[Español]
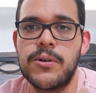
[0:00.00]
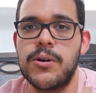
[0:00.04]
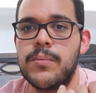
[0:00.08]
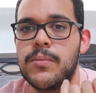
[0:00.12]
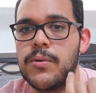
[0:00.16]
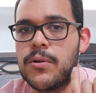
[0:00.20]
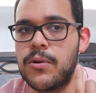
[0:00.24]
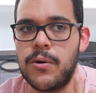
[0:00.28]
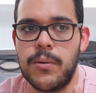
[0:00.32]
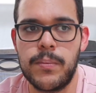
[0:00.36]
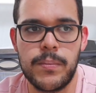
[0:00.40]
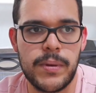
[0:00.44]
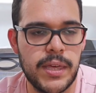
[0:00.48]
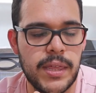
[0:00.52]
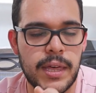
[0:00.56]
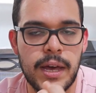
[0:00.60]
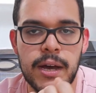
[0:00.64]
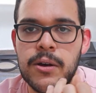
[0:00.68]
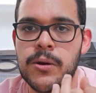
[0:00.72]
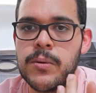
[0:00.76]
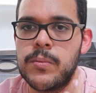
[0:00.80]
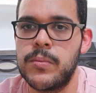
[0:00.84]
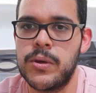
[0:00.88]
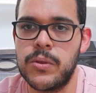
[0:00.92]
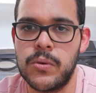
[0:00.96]
Como
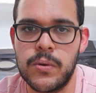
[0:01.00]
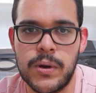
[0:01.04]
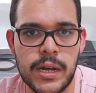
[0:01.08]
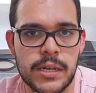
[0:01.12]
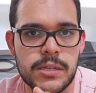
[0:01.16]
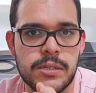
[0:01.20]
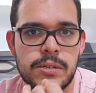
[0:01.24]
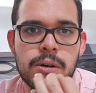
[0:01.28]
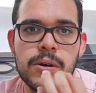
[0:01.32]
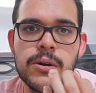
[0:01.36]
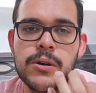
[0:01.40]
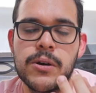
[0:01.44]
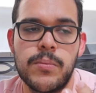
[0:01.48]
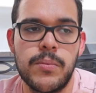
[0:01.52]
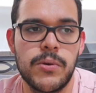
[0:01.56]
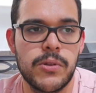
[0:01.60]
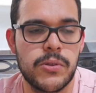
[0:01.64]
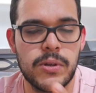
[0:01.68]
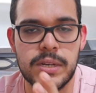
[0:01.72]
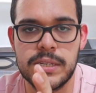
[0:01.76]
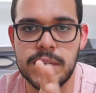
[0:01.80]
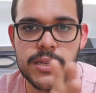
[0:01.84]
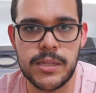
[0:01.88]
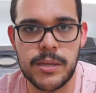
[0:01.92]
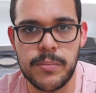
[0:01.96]
comida, como educación, como
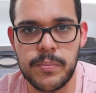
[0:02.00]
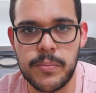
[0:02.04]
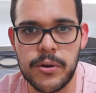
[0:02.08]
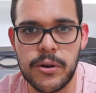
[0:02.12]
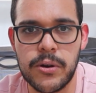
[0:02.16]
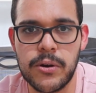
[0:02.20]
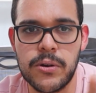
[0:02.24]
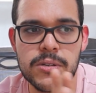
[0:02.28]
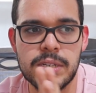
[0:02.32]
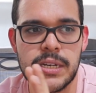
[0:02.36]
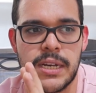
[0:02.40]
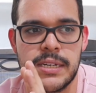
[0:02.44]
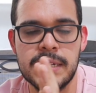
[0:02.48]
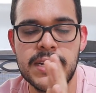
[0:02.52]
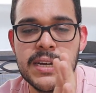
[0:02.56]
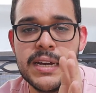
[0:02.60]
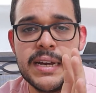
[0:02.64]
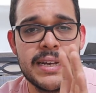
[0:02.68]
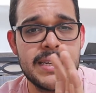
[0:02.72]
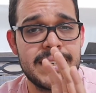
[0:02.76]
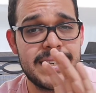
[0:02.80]
todo ese tipo de cosas.